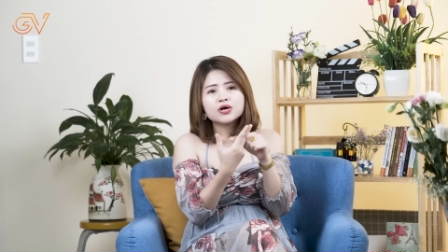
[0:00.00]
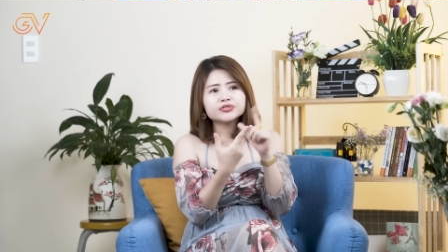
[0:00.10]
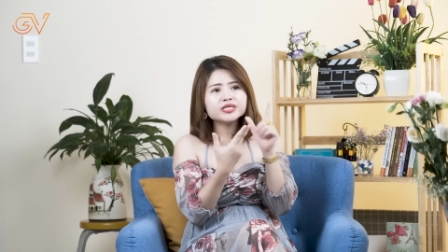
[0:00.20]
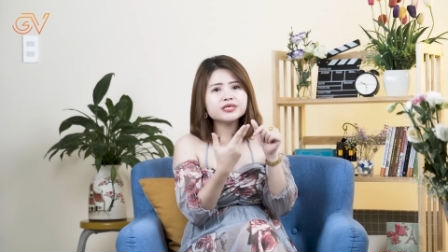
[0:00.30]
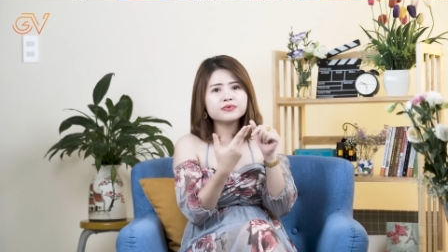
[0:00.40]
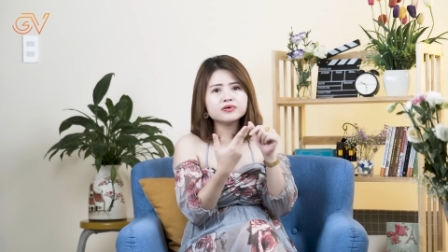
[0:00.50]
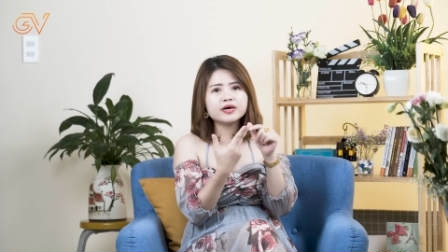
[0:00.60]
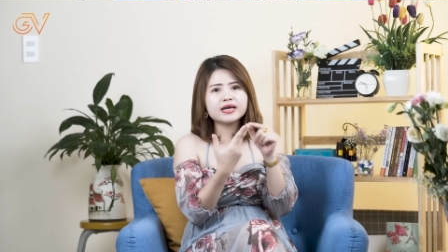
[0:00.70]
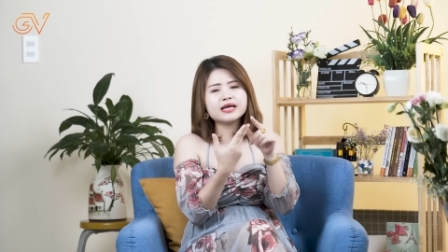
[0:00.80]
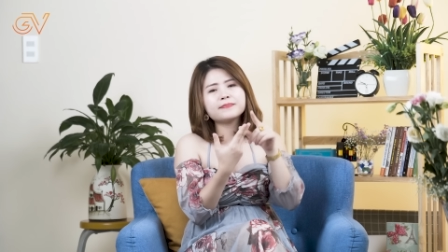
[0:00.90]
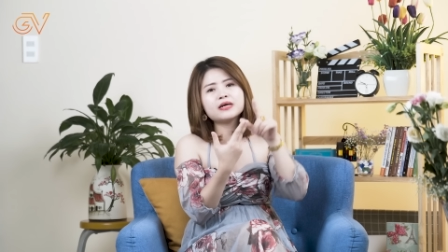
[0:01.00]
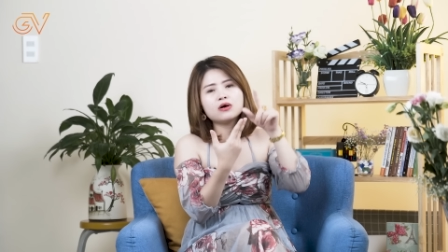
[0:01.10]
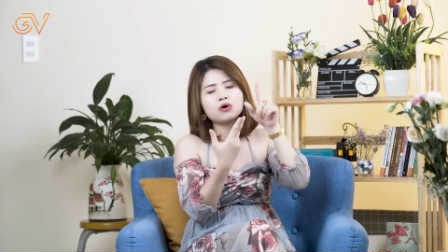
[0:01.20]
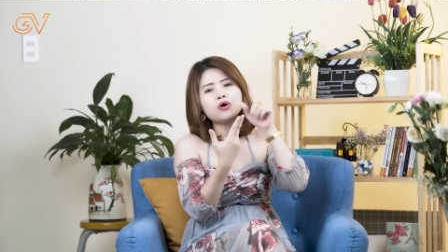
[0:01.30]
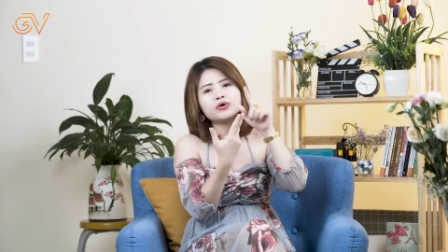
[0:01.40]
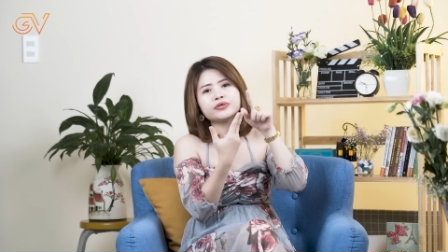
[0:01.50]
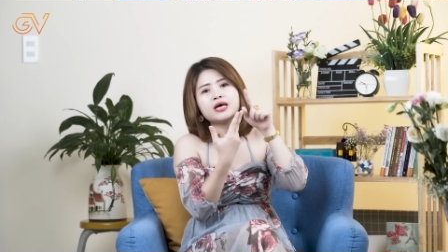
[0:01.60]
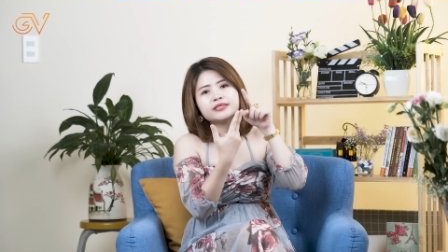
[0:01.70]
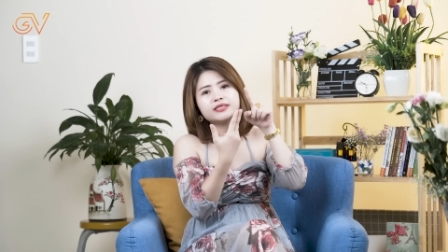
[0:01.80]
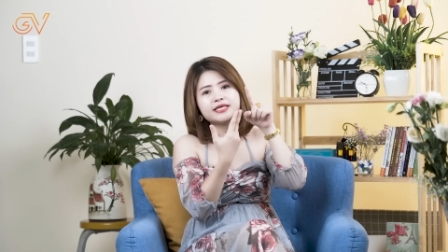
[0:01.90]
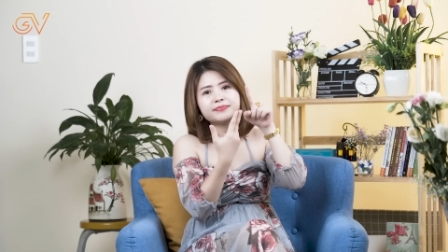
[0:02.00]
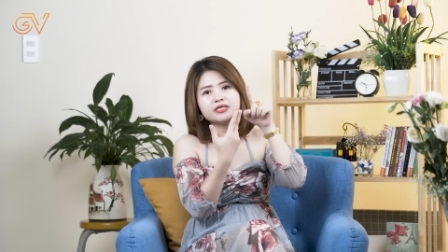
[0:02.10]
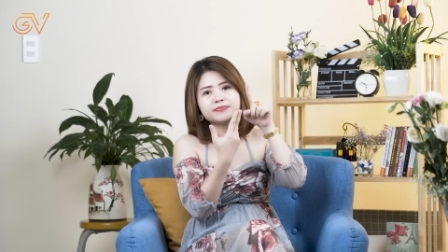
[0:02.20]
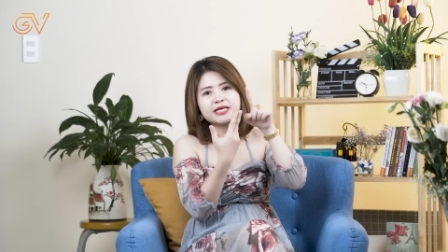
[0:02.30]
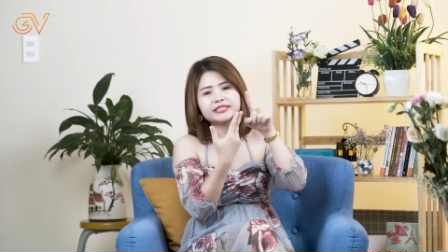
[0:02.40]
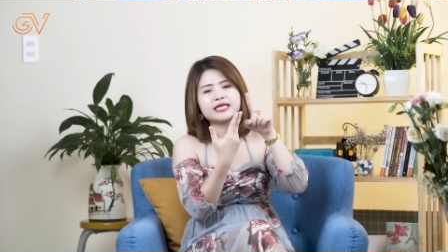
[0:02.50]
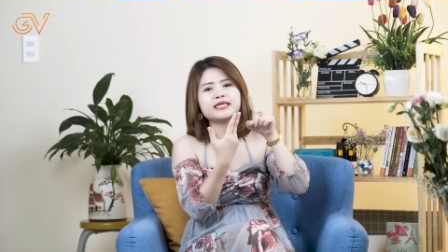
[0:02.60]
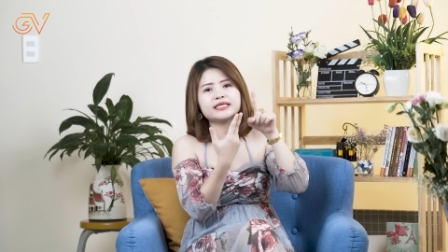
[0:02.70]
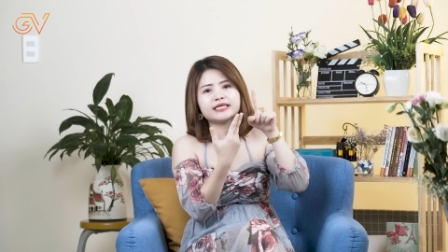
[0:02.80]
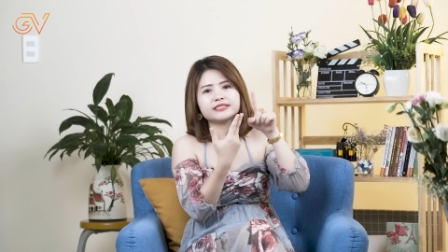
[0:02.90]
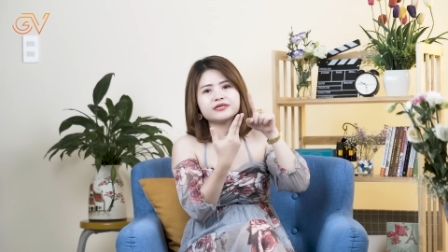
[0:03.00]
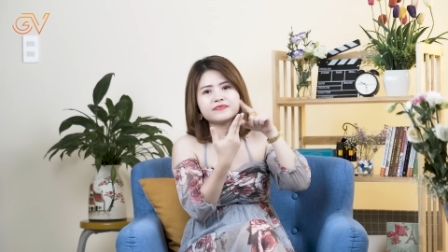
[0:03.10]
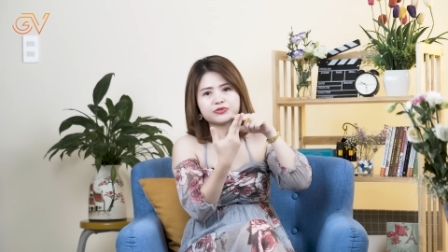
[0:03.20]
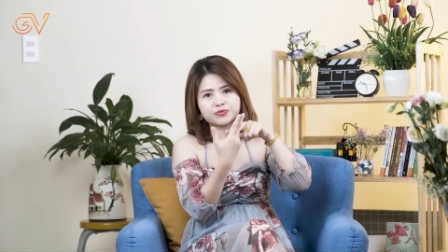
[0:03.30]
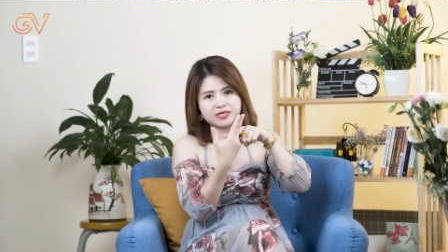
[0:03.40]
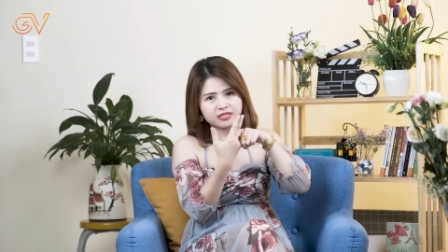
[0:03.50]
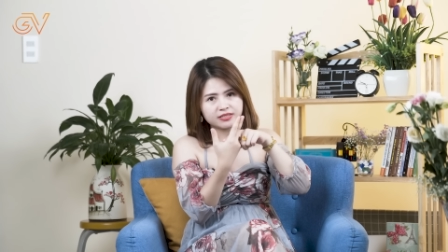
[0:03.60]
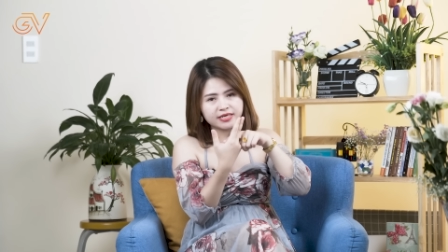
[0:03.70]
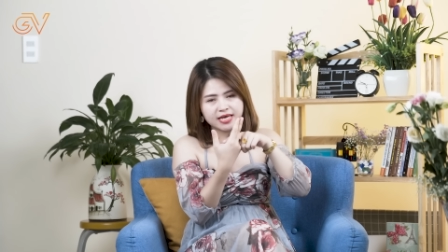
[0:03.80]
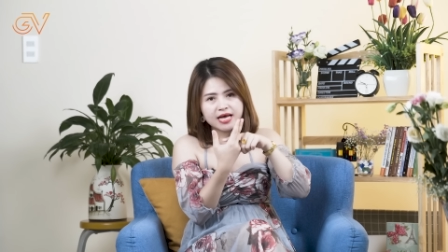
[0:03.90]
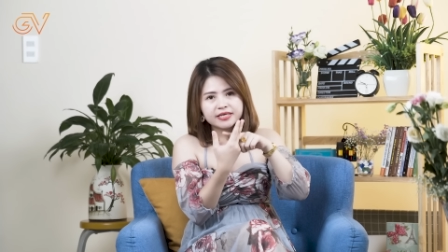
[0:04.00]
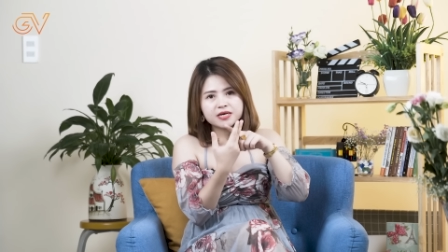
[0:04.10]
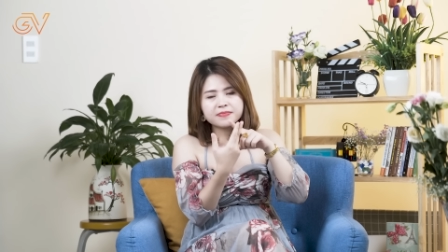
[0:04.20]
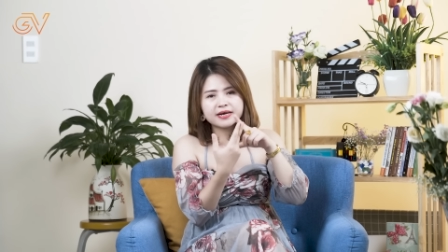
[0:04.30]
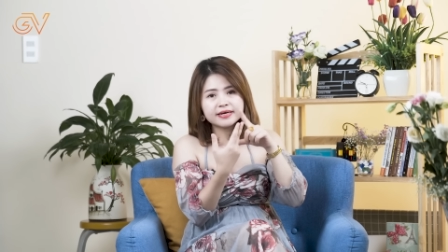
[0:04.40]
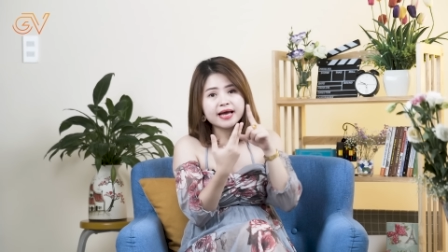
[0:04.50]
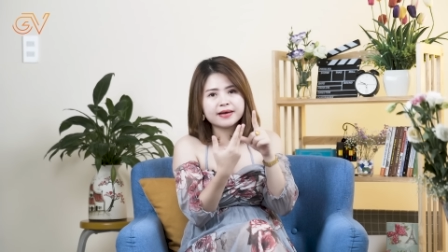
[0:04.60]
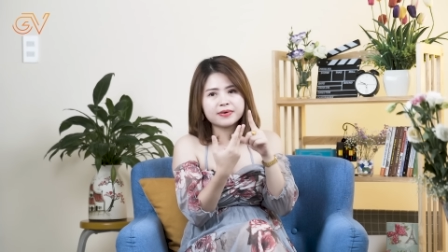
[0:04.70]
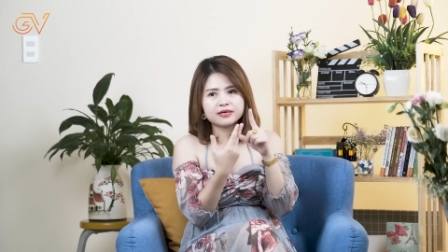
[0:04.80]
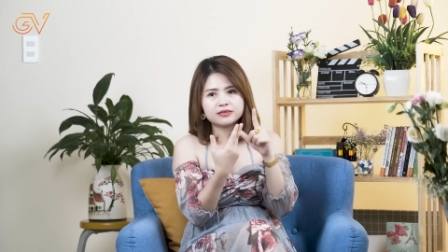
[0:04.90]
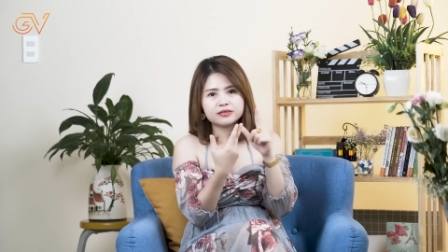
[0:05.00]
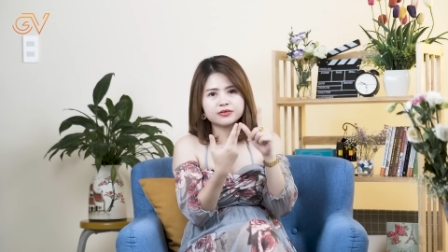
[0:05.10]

Có rất nhiều người lại bắt đầu hôn liếm từ bên trên đỉnh dương vật xuống bên dưới nhưng mà để mà